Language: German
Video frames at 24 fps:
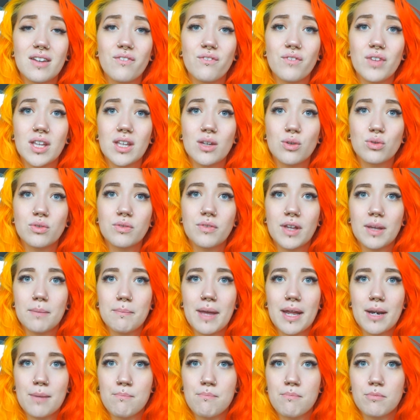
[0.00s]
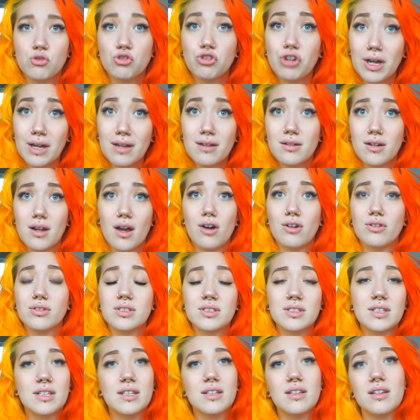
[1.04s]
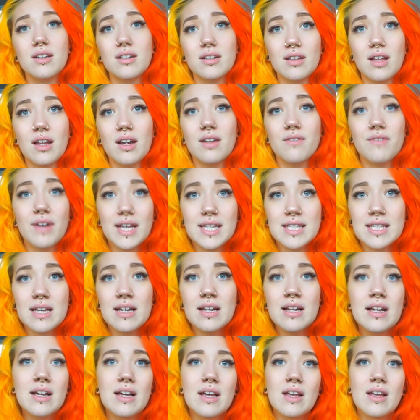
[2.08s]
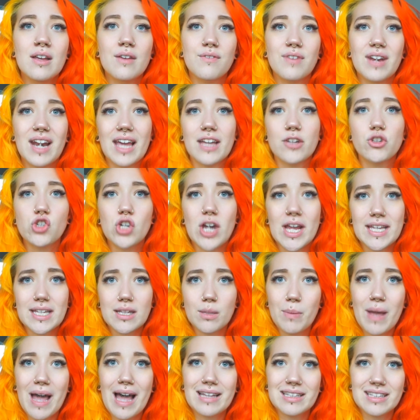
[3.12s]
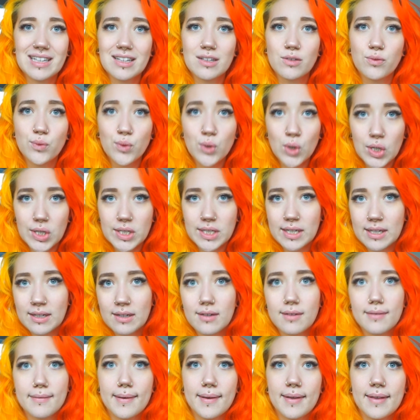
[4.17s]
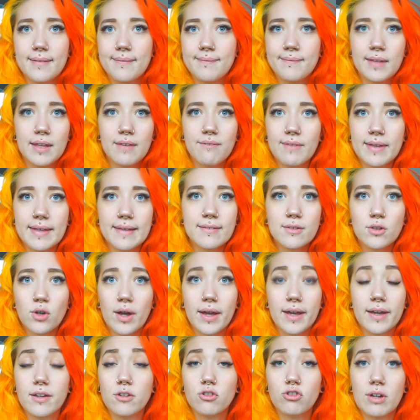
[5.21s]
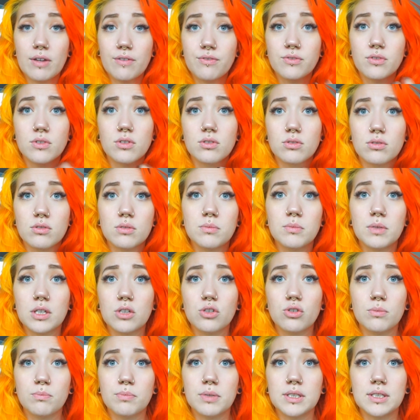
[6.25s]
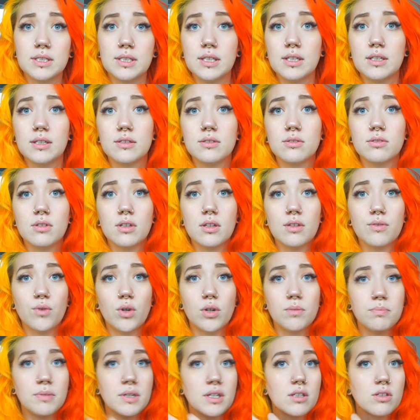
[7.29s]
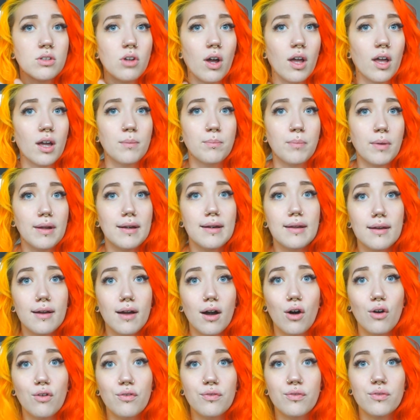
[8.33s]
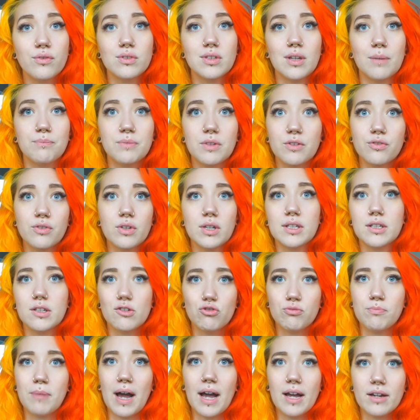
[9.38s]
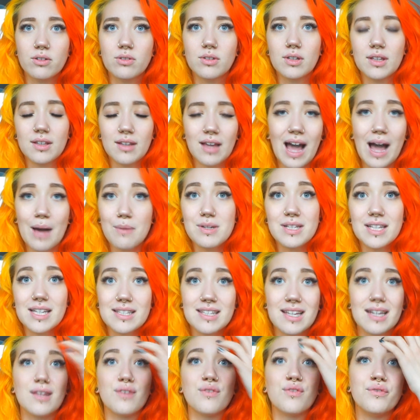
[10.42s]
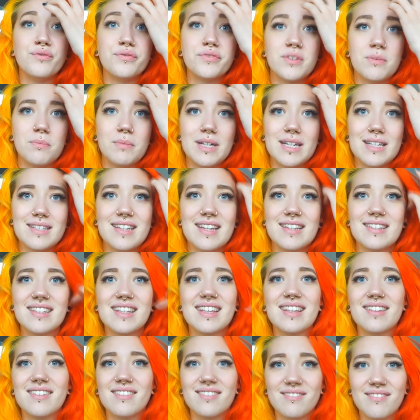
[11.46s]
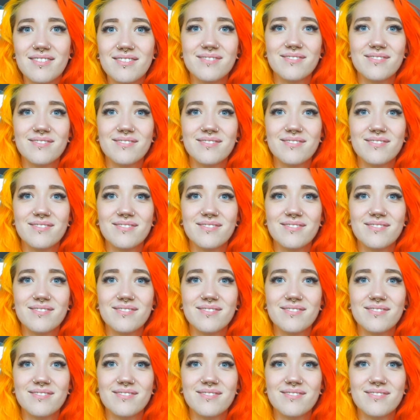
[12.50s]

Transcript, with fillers: irgendwie und wegen meinem schrillen Aussehen in irgendeiner Weise vielleicht schlechter behandelt wurde in irgendwelchen teuren Geschäften oder so ist mir das schon passiert. Also ich wollte mir eine teure Brille kaufen und habe dafür halt gespart und ich arbeite seit ich 15 bin. Das heißt, ich